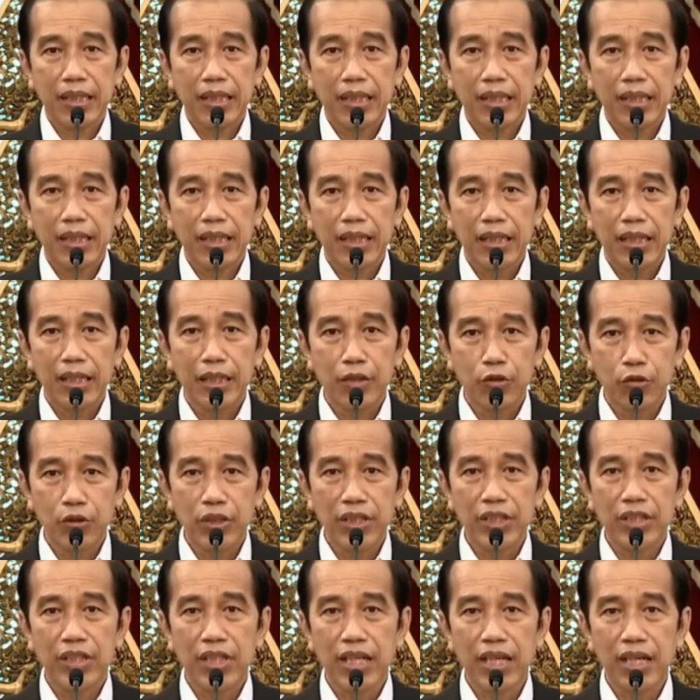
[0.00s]

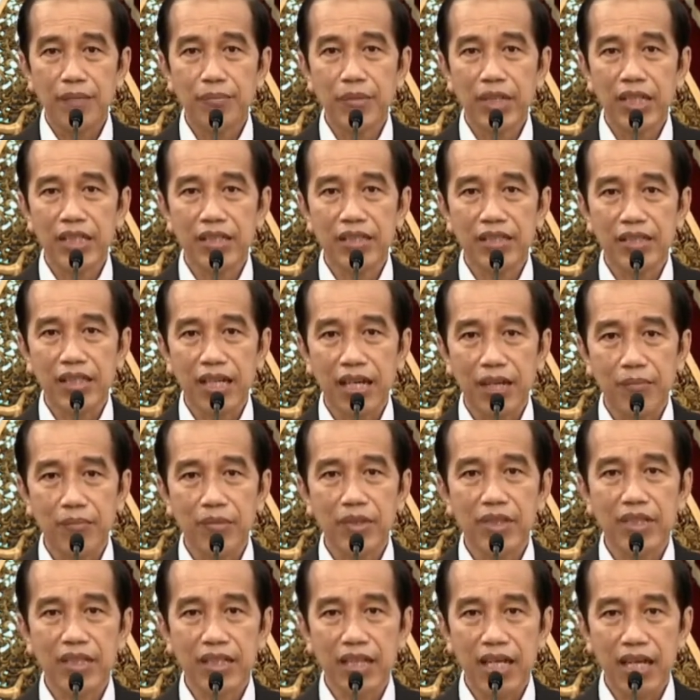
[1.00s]
Indonesia mengecam
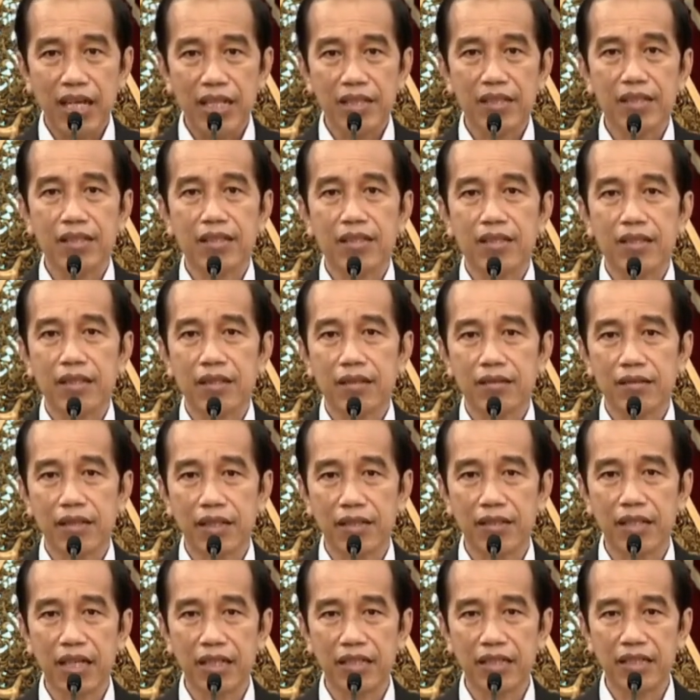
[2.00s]
keras
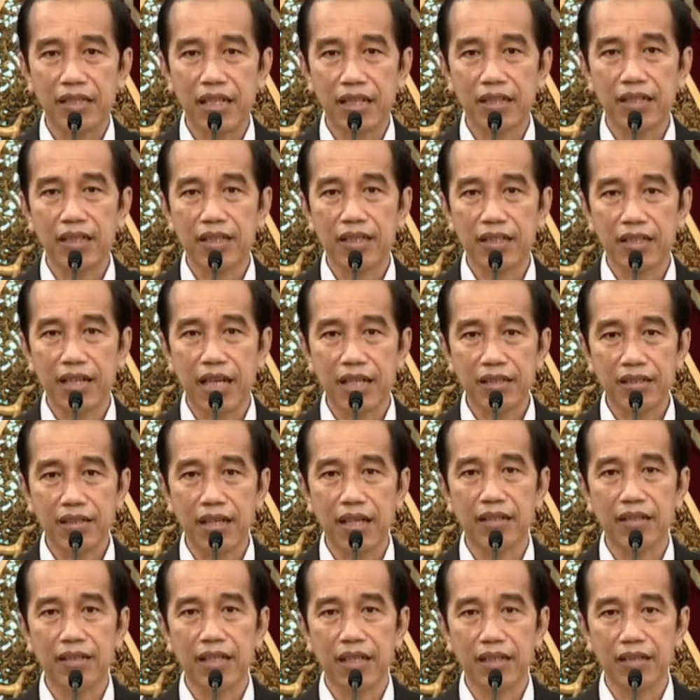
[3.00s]
terjadinya
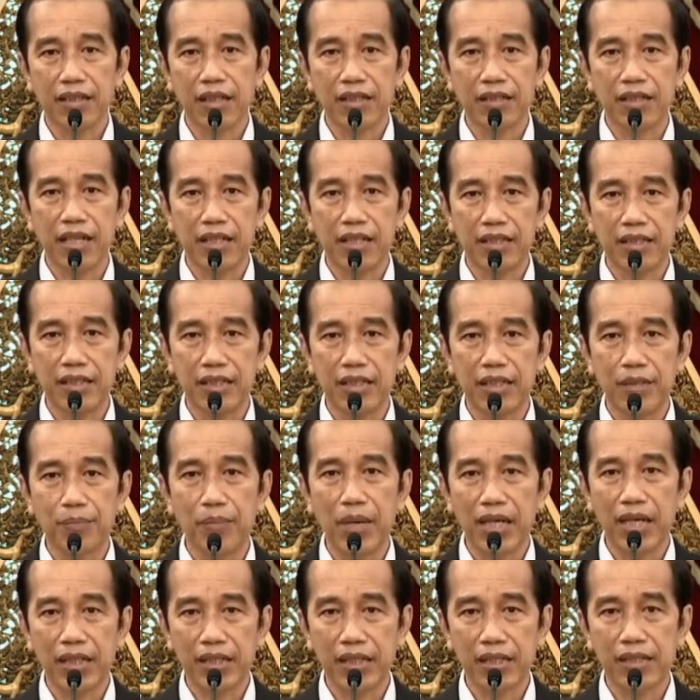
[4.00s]
kekerasan yang terjadi di
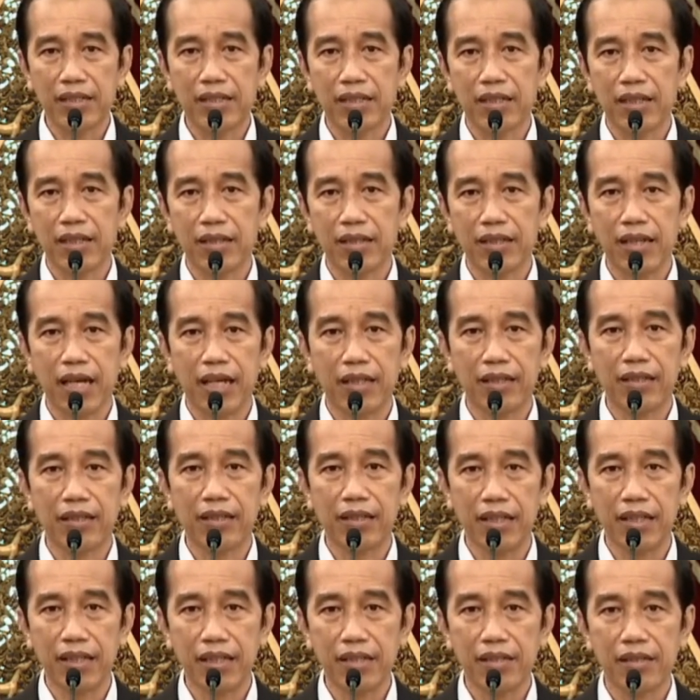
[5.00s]
Paris dan
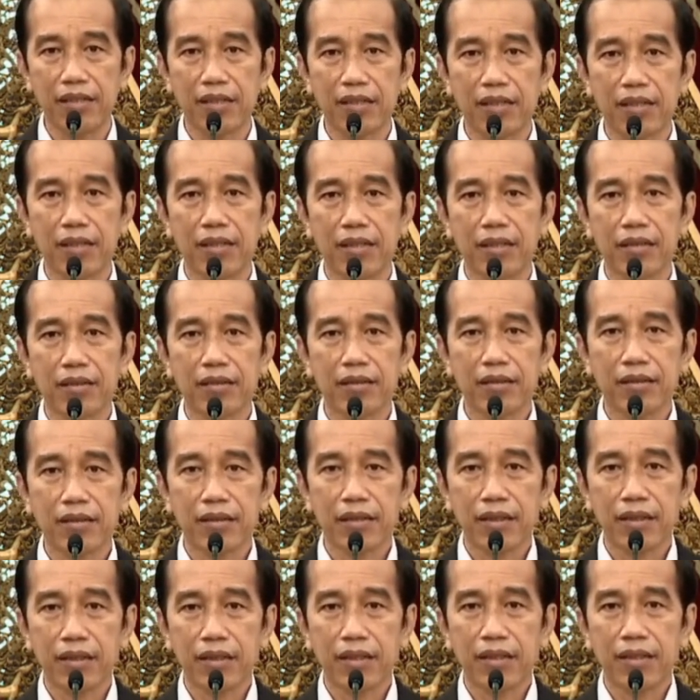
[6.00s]
Nice
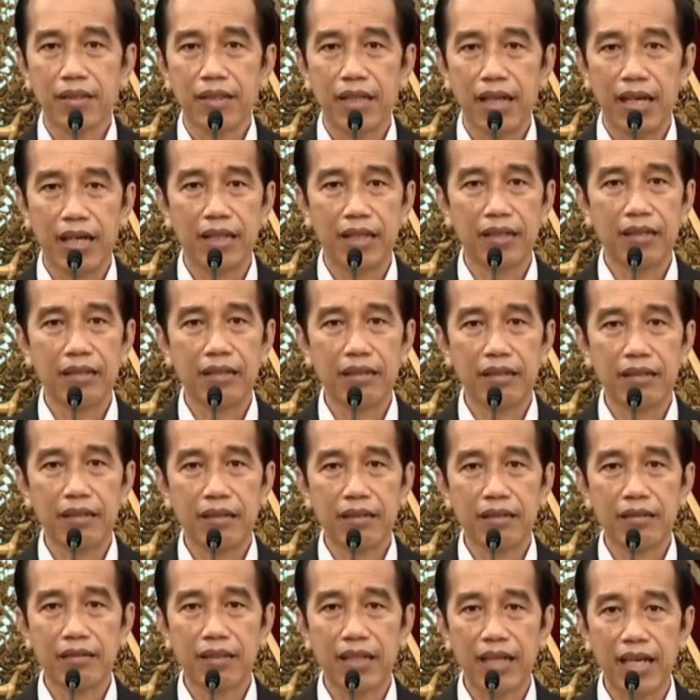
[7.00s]
yang
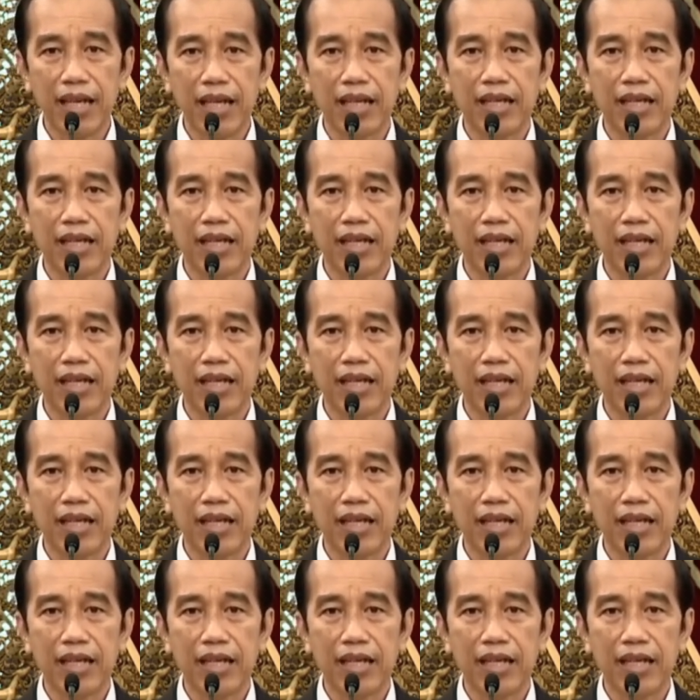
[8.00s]
telah